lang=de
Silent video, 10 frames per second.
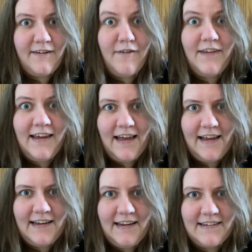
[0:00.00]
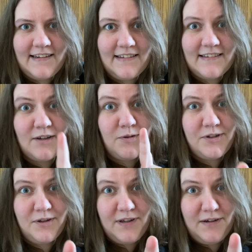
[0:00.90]
wie geil klingt das? Guckt
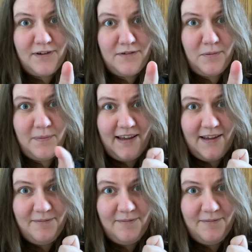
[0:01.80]
auf jeden Fall vorbei.